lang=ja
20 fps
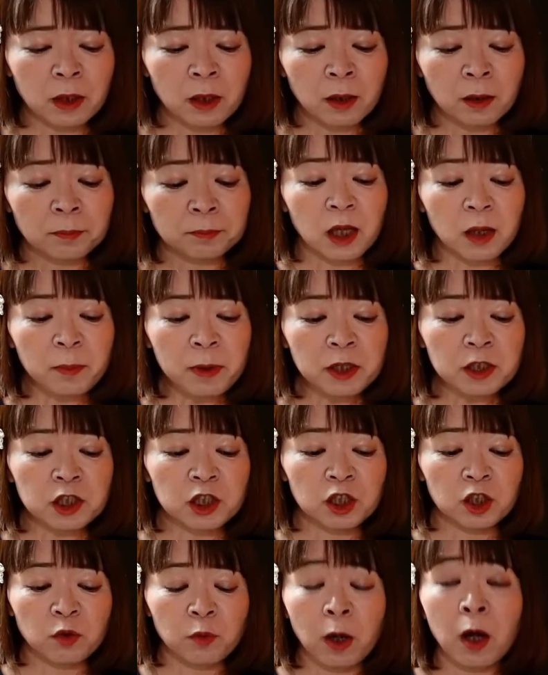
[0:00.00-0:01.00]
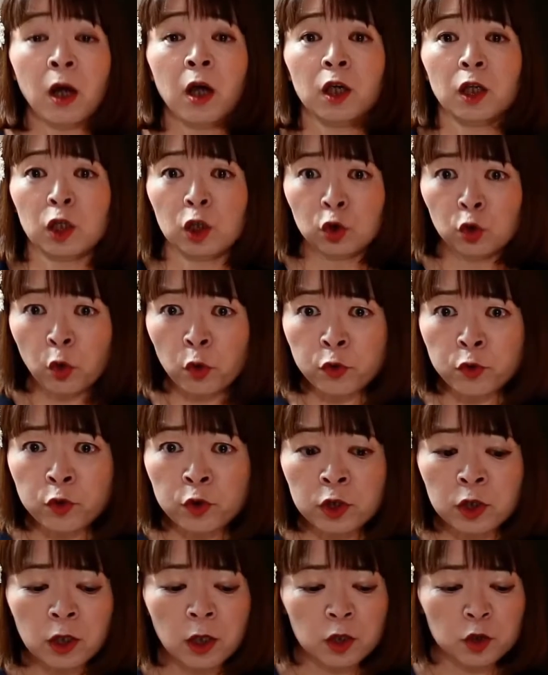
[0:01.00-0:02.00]
た、魂は一
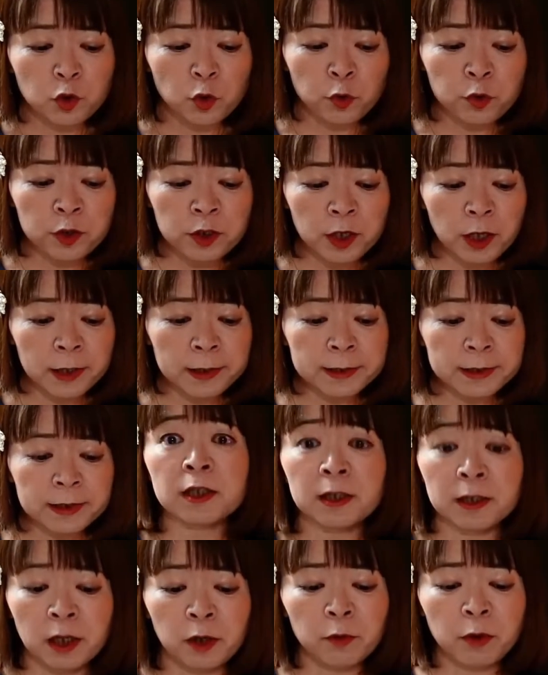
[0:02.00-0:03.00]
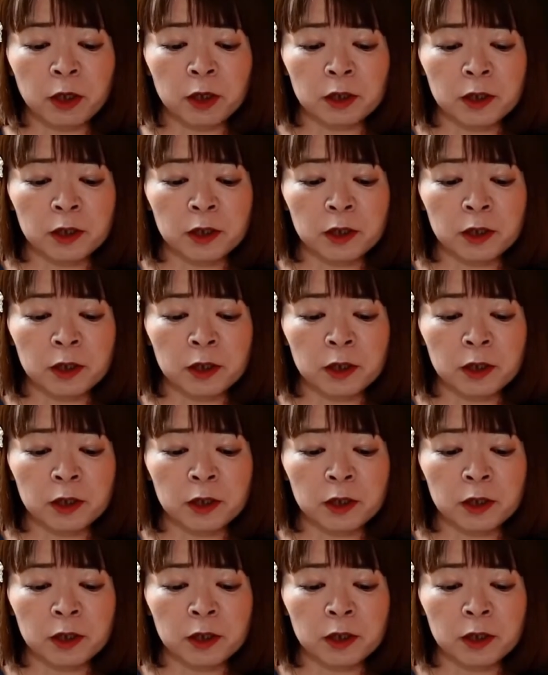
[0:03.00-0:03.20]
つしか存在してないわ